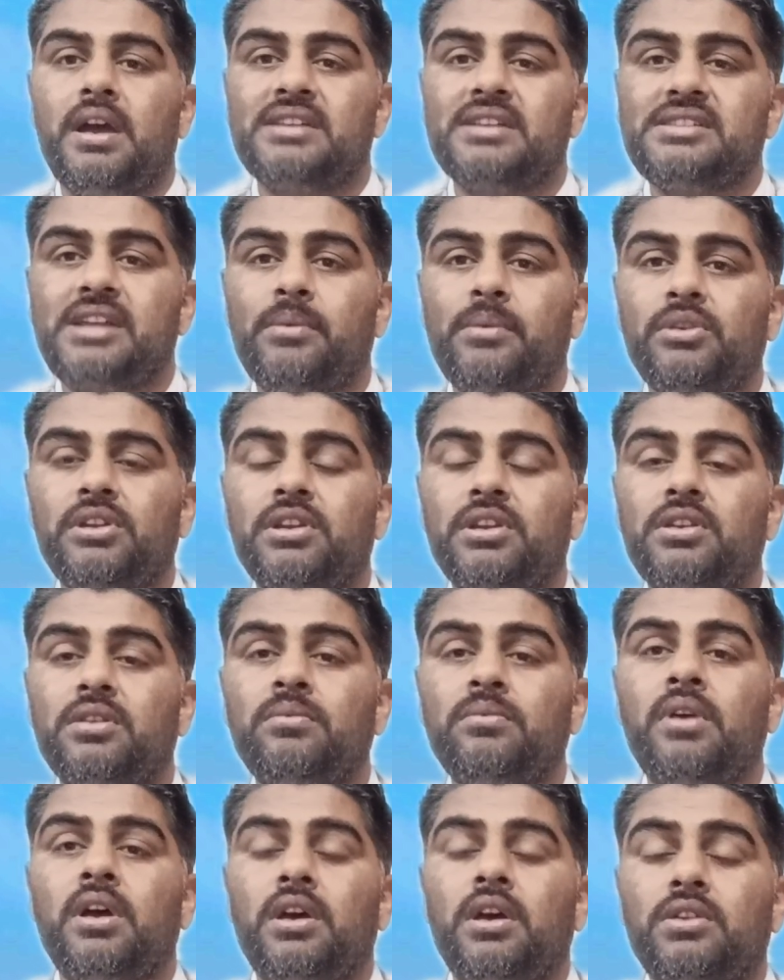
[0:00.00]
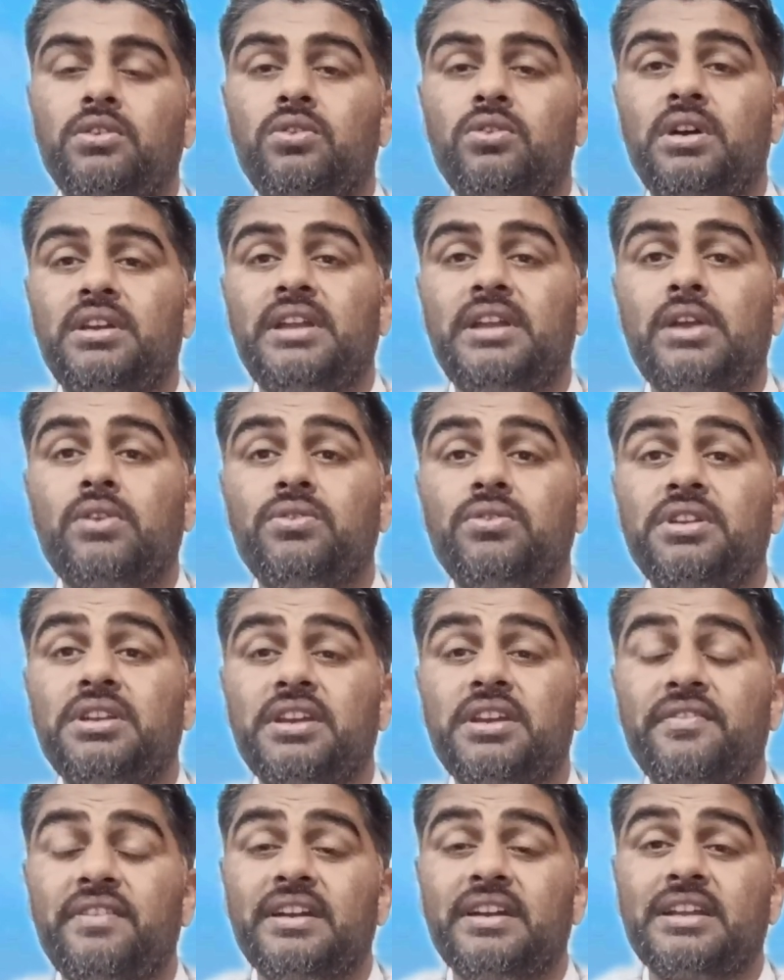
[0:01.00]
अस्सलाम वालेकुम 2019
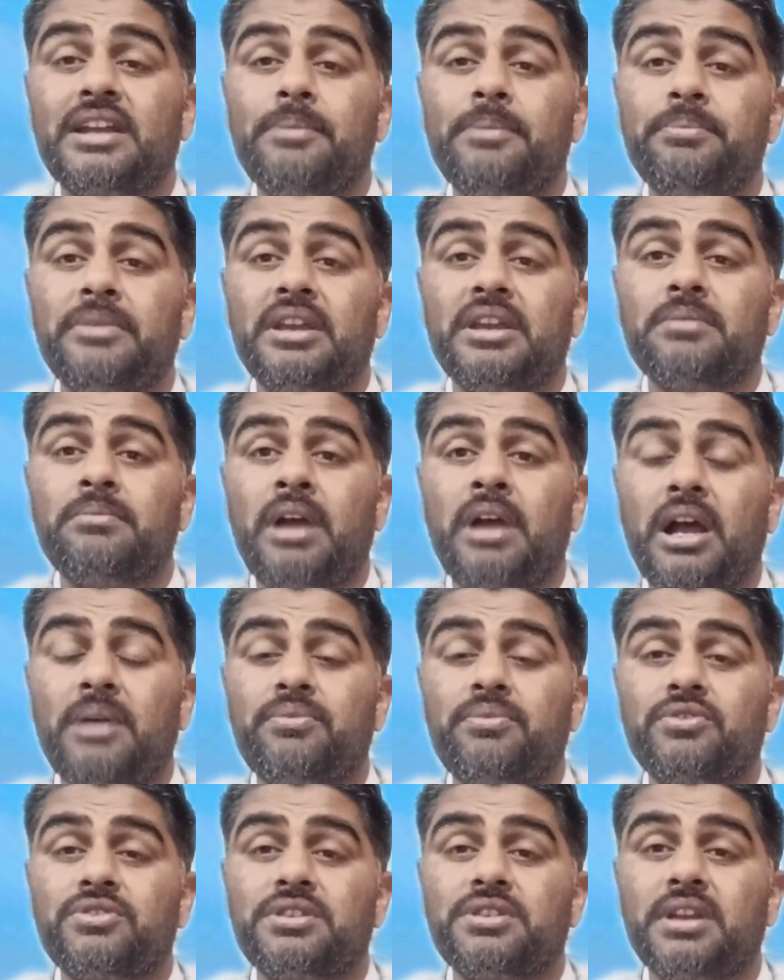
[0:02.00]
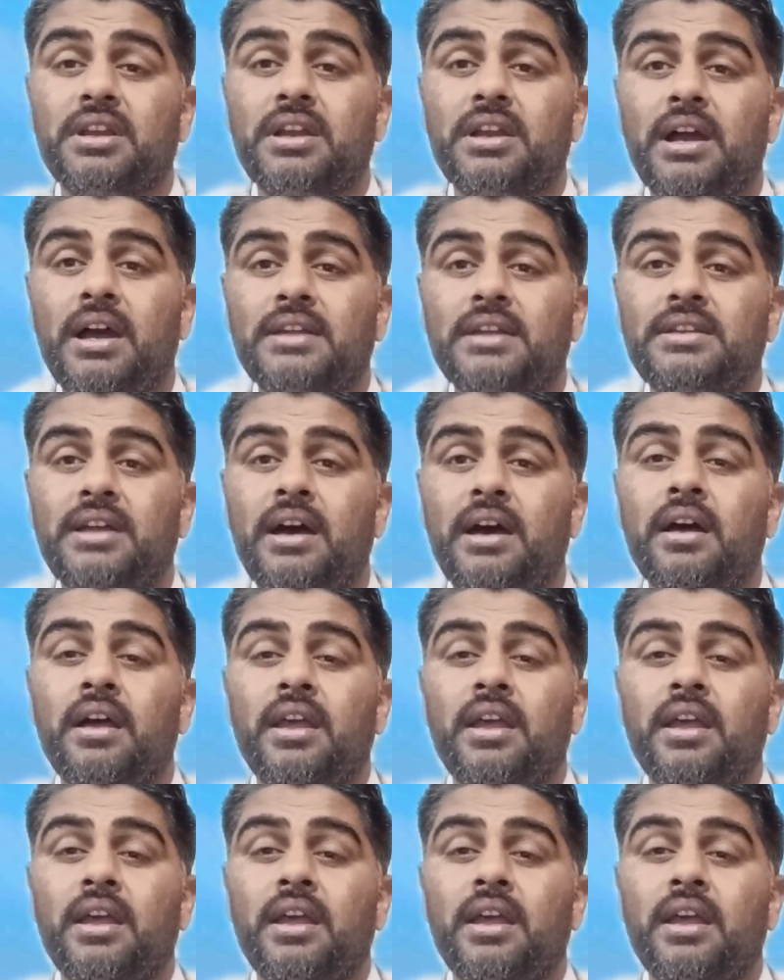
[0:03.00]
के वर्ल्ड कप में एक महापुरुष ने कहा था